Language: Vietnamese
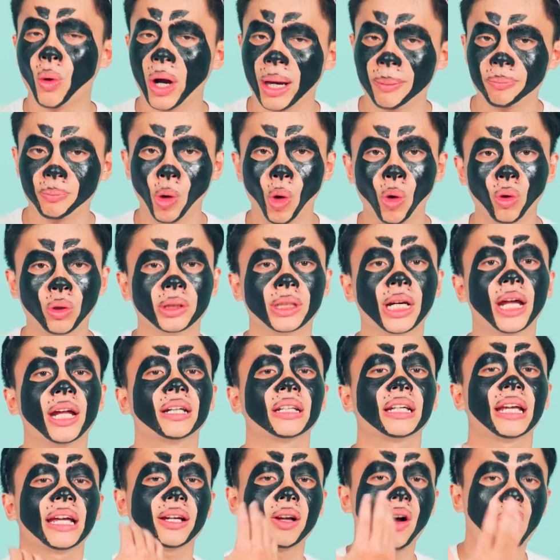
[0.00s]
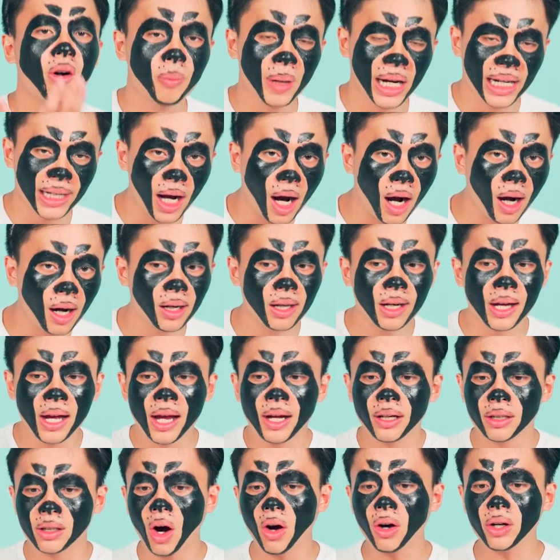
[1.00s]
của Apple trên cái con máy đó
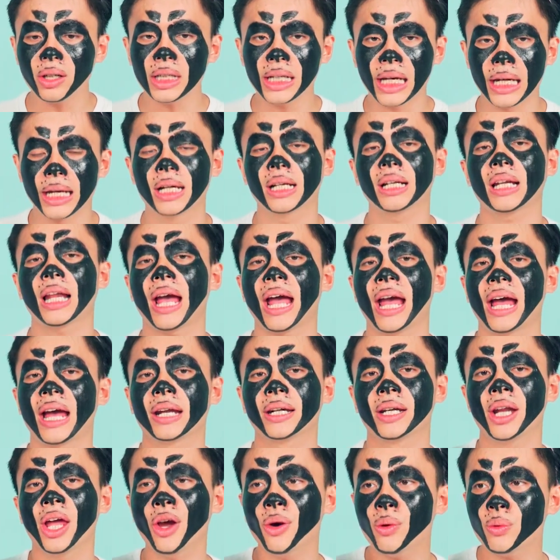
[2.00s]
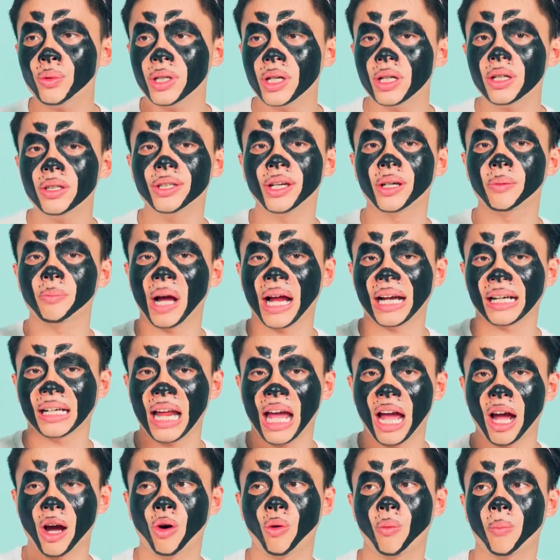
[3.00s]
có nghĩa là nếu như những bạn
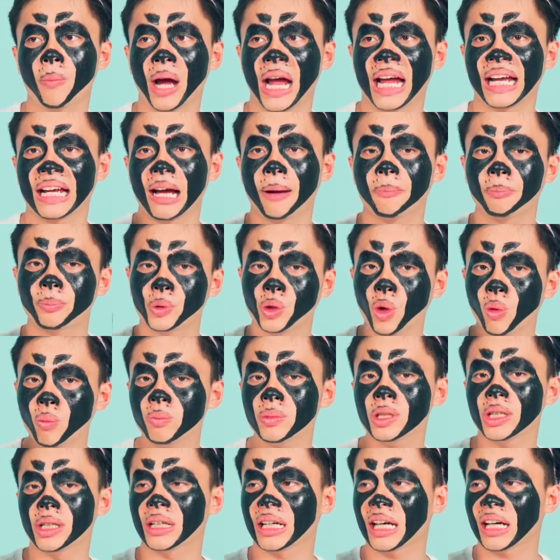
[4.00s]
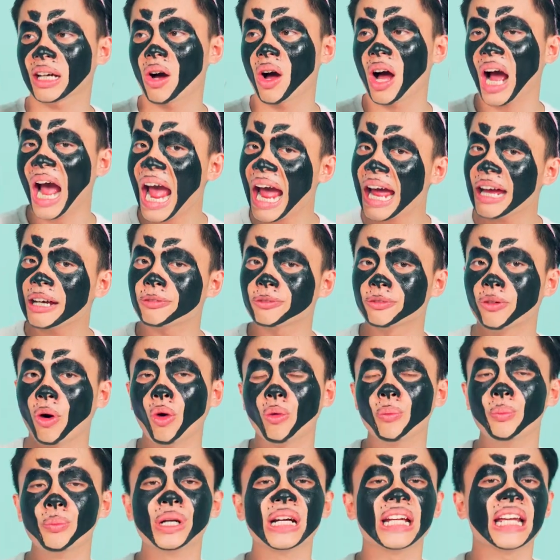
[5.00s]
nào mà gặp trúng những cái con
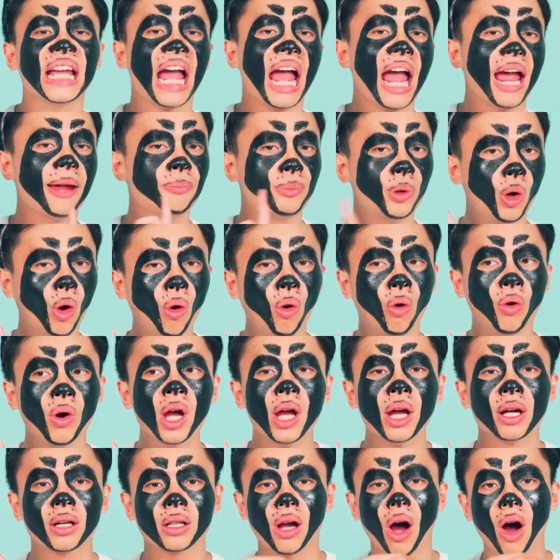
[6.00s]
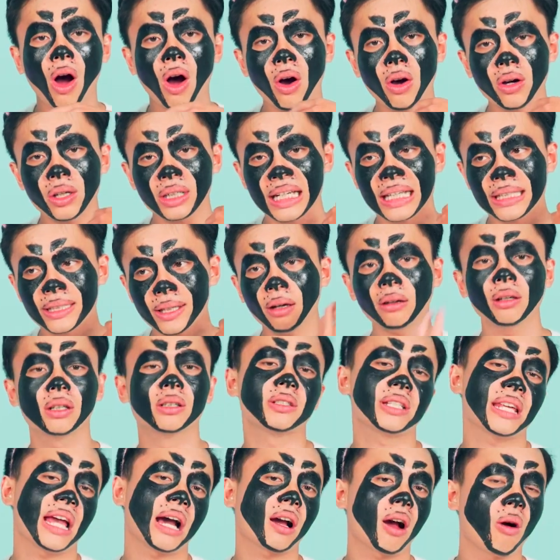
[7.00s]
iPhone 12 Pro có cái chất
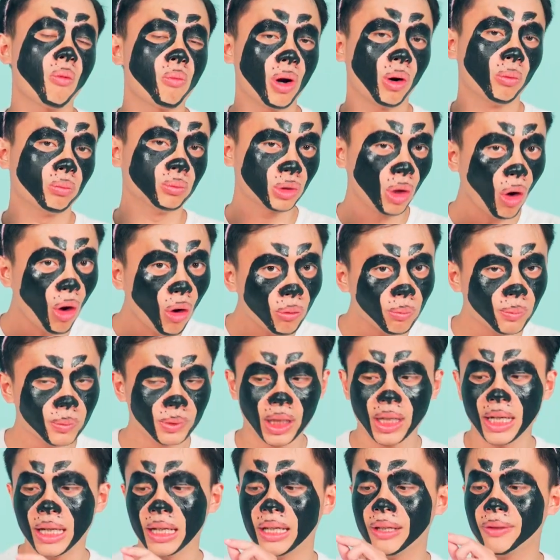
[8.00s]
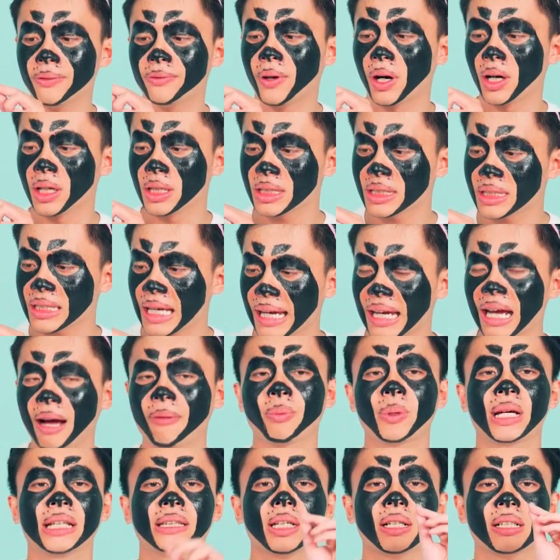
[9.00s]
lượng gia công không tốt thì vẫn sẽ gặp
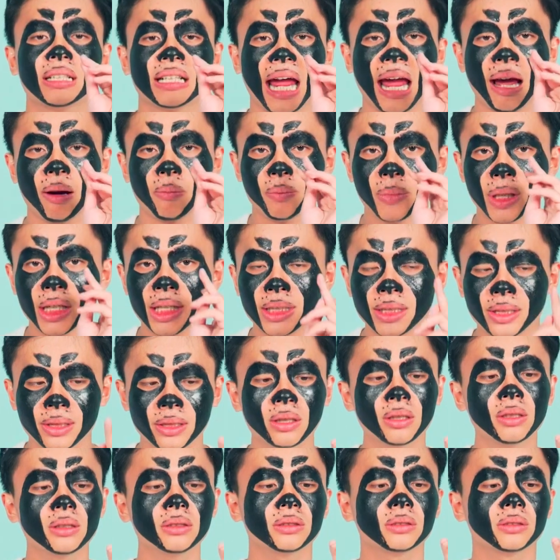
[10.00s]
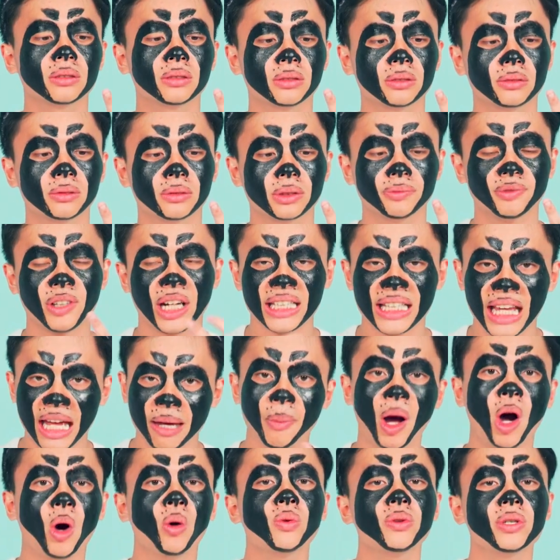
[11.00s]
cái tình trạng bị xước và
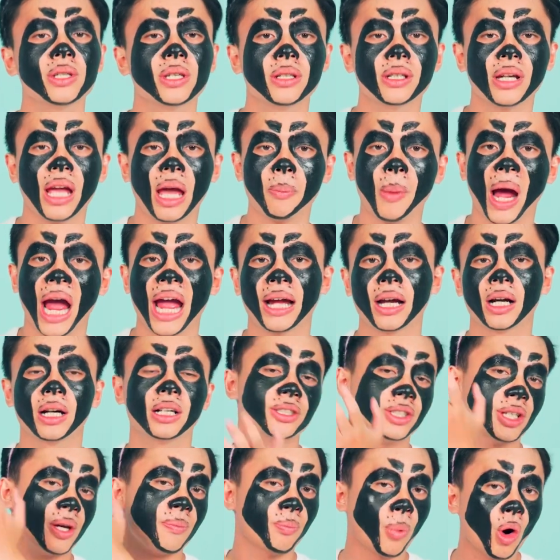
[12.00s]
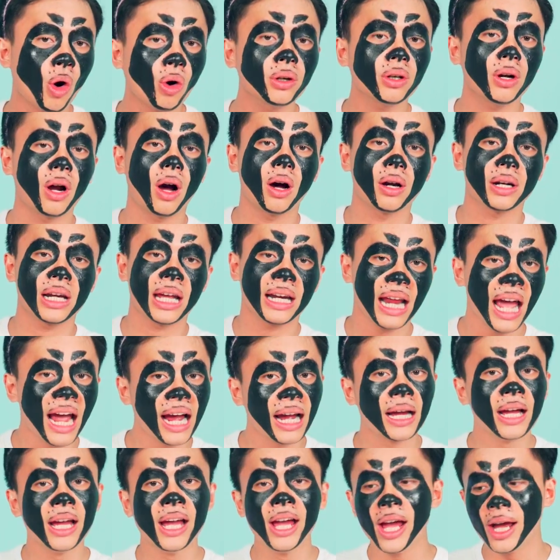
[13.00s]
chảy máu như cái bạn ở trên post họ đã
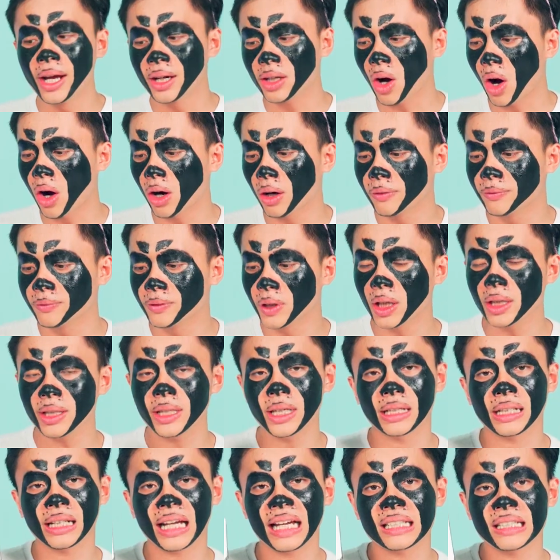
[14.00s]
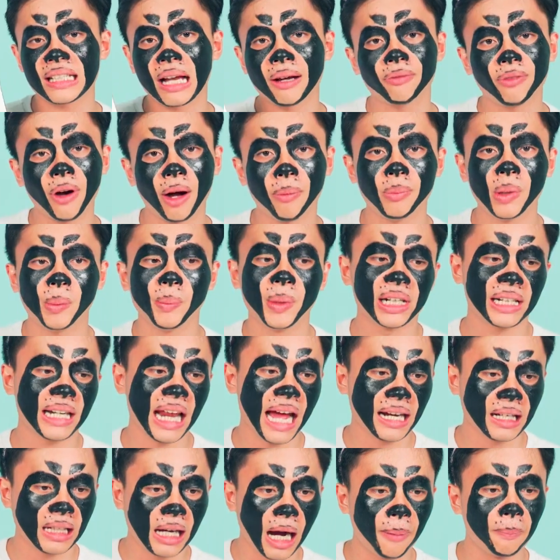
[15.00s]
đăng còn với những cái sản phẩm mà mình
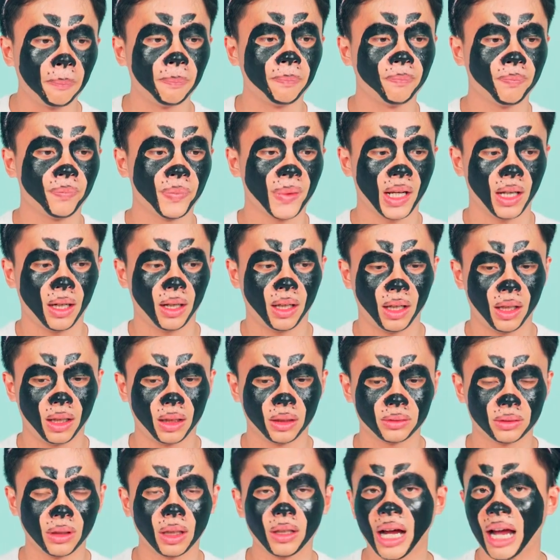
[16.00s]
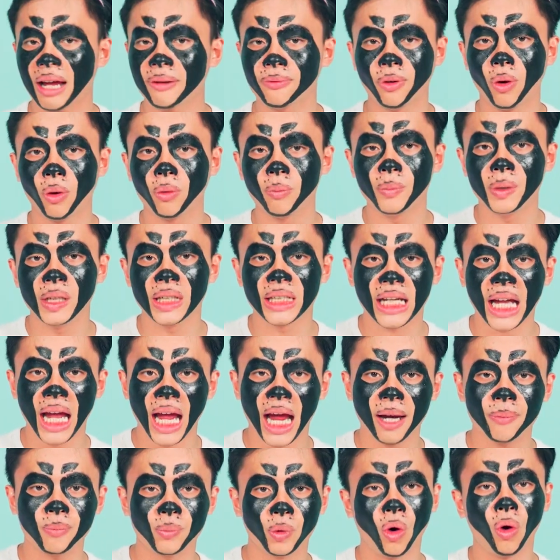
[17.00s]
đã cầm uh, từ iPhone
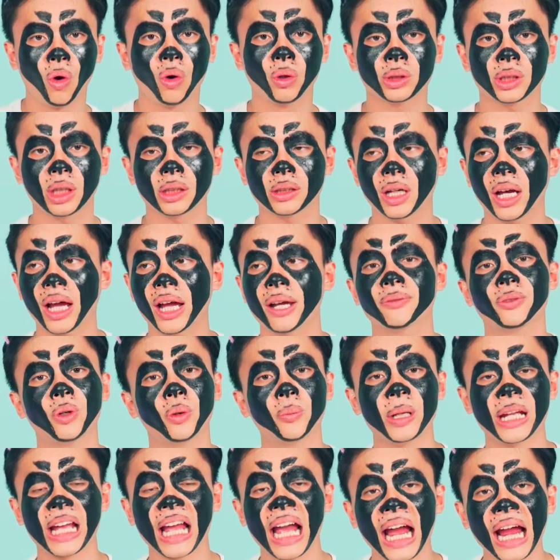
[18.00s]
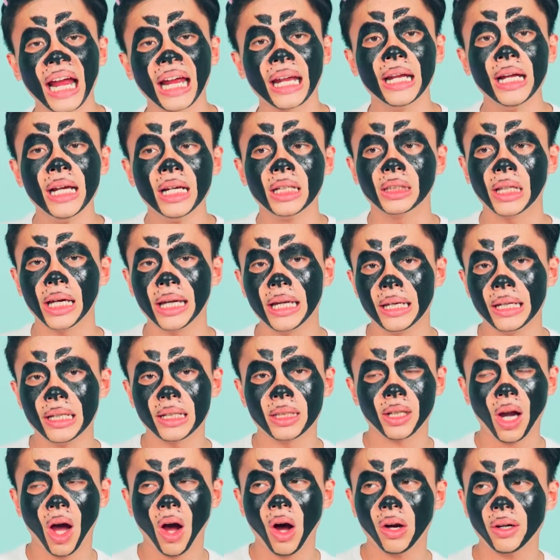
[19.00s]
12 Pro cho tới iPhone 12
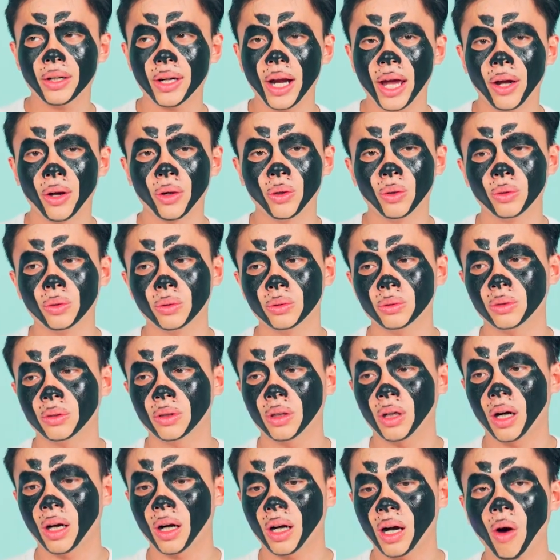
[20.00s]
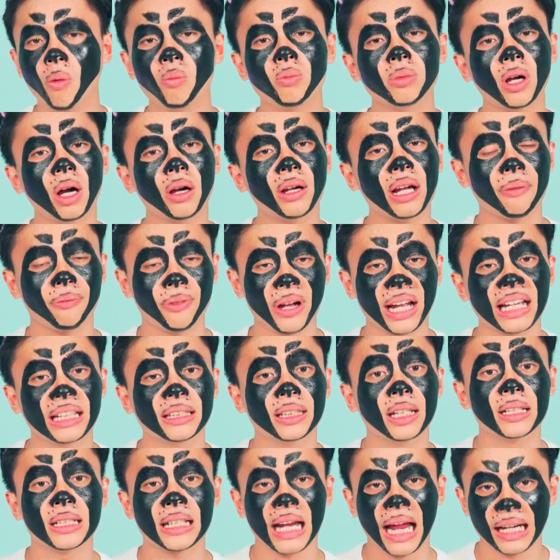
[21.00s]
thì nó đều uh, không có gặp phải cái
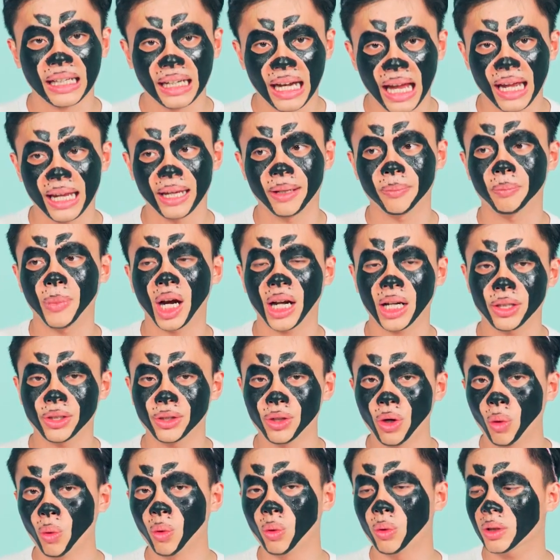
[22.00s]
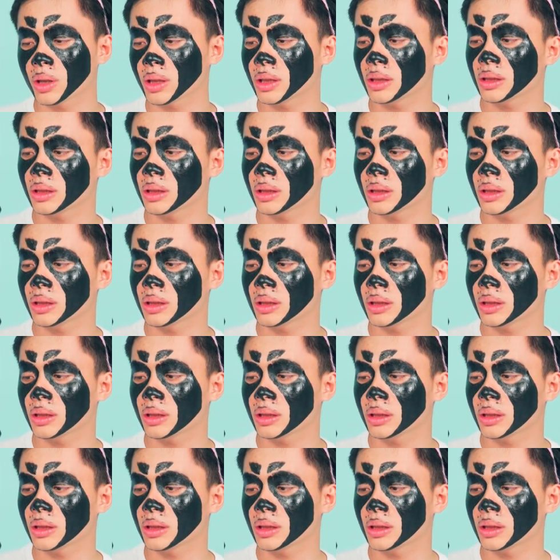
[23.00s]
tình trạng này mặc dù